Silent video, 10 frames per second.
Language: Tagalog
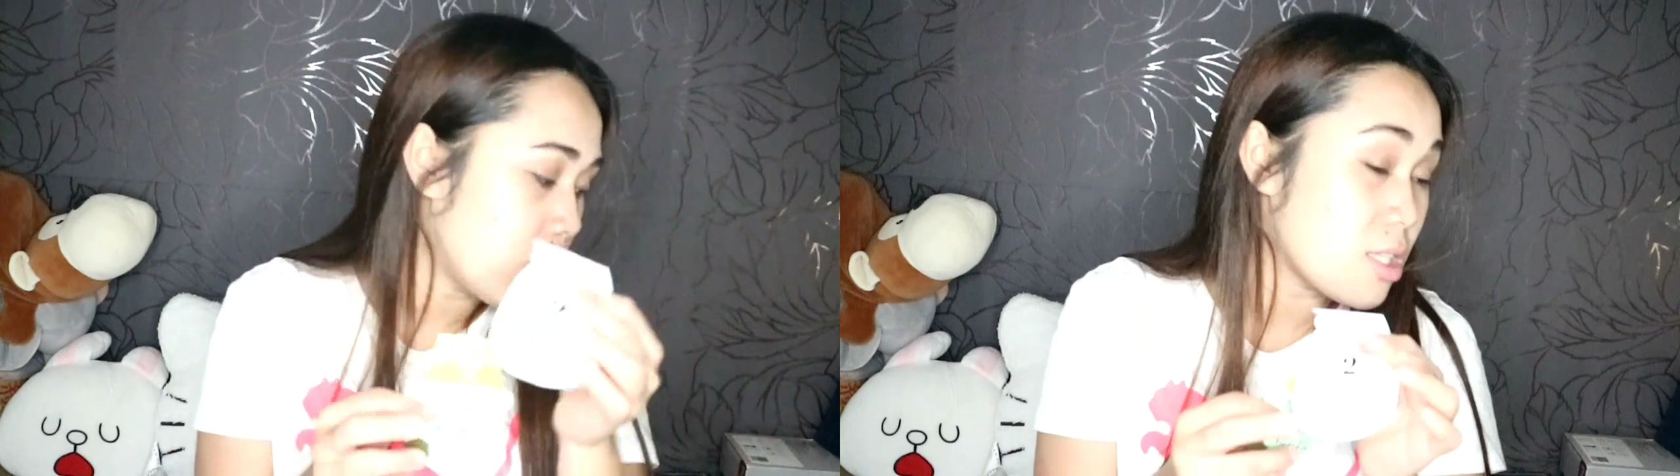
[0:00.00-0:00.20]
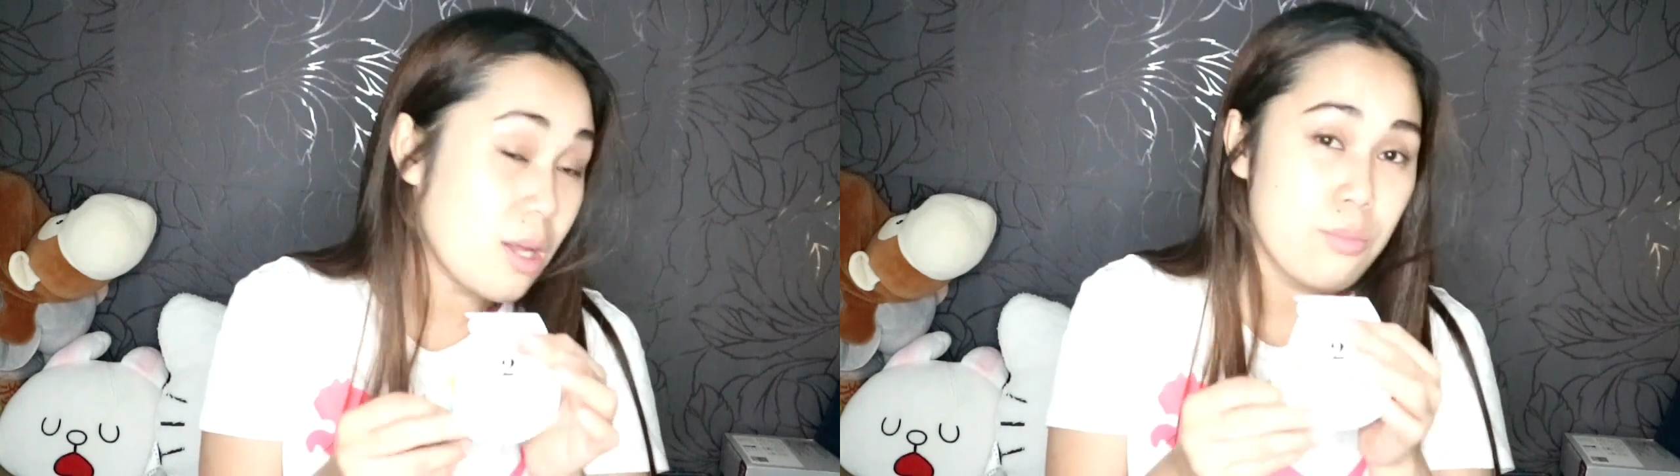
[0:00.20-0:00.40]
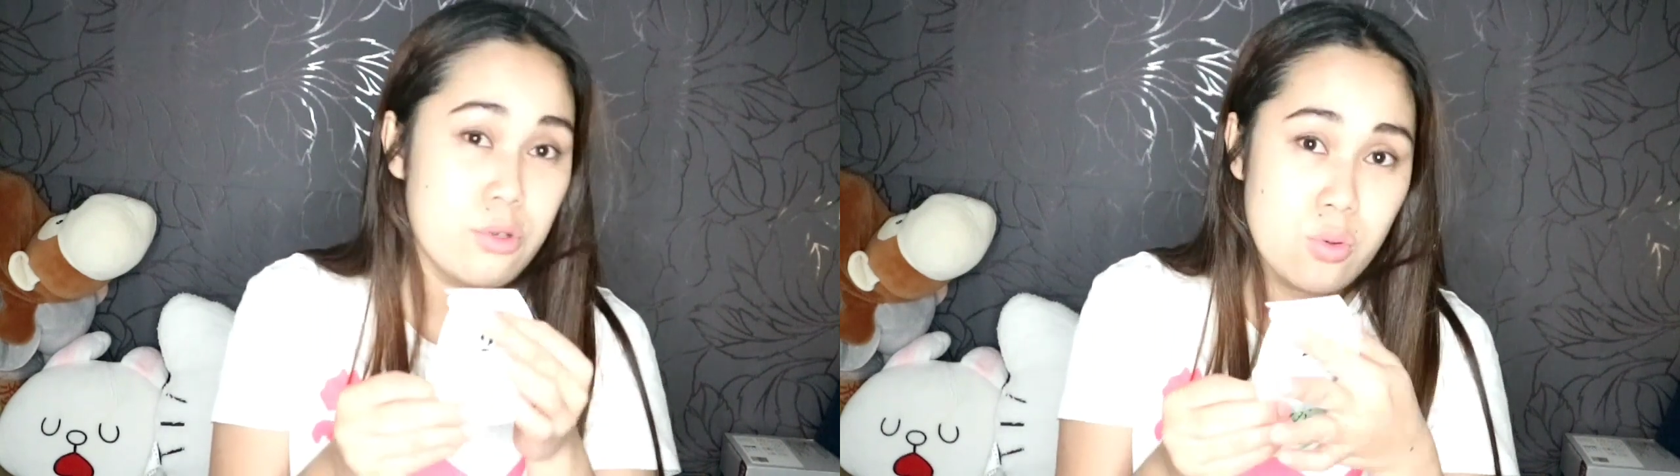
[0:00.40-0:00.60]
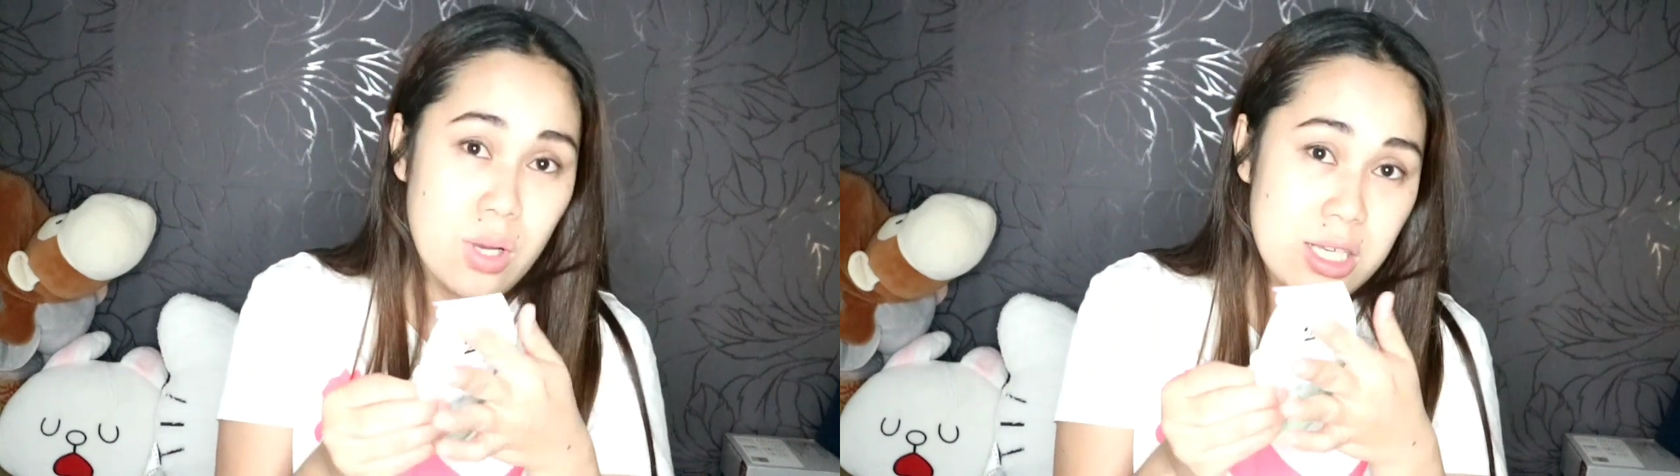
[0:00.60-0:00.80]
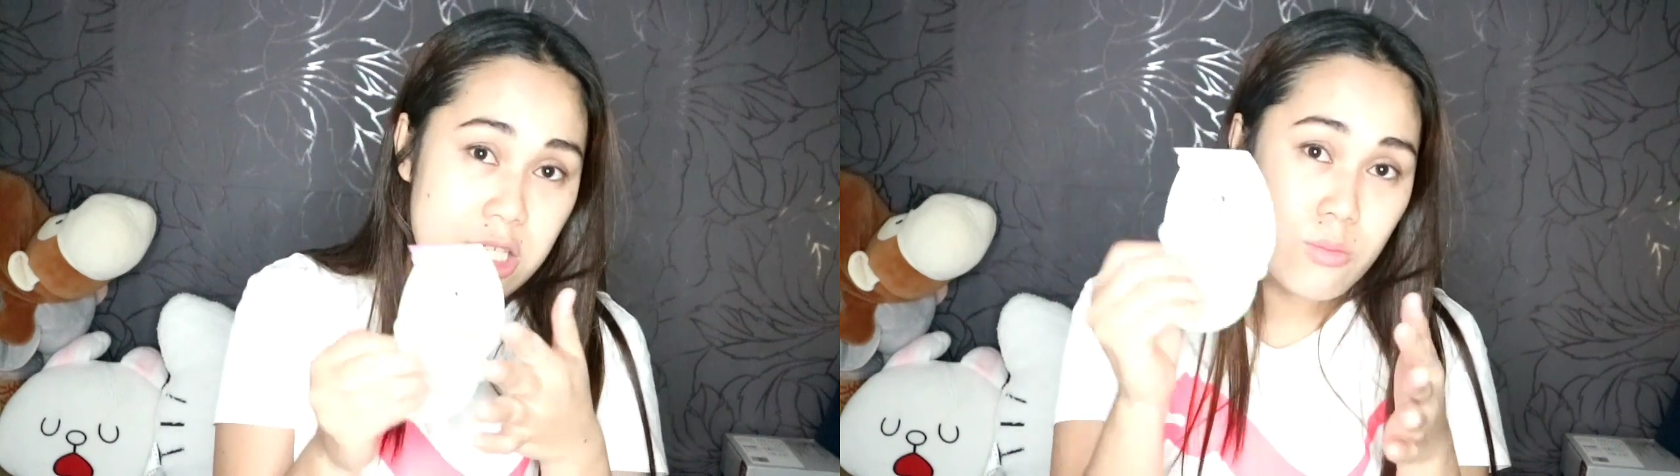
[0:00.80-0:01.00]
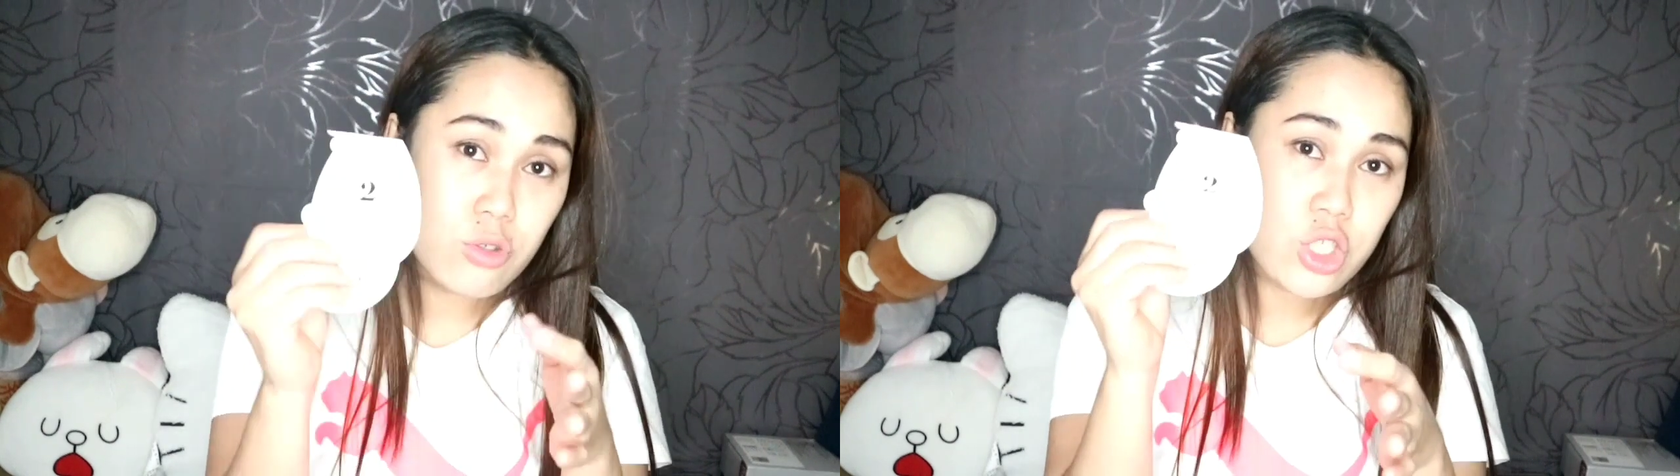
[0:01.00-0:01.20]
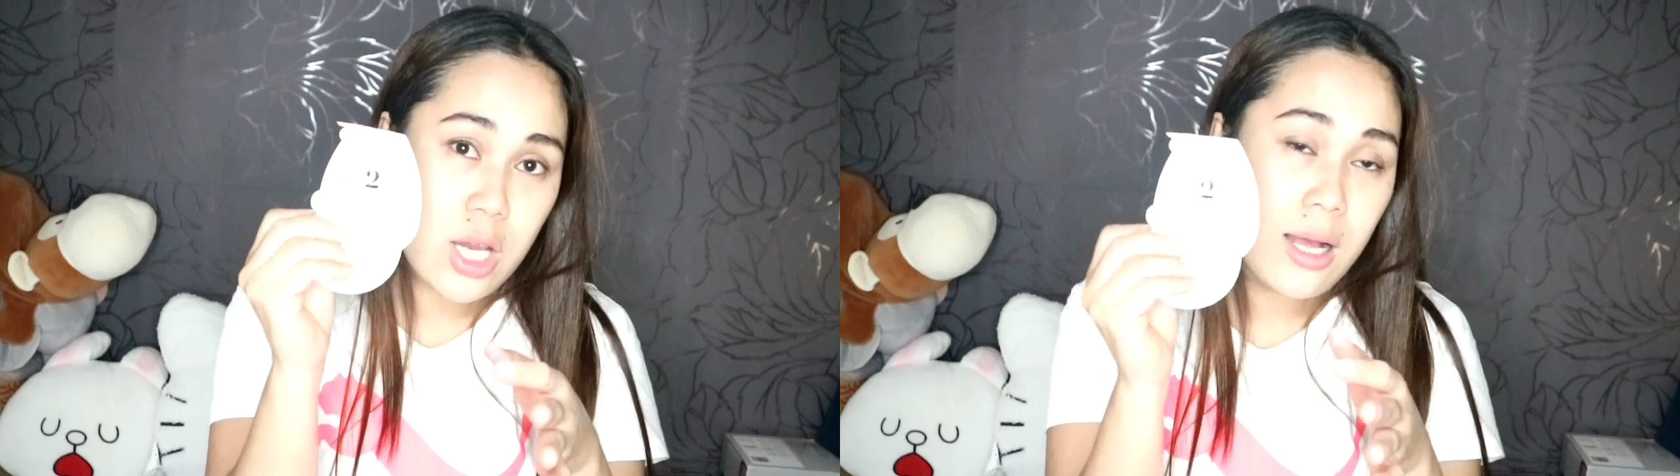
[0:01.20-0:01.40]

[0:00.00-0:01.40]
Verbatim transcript: tapos sugasan mo siya.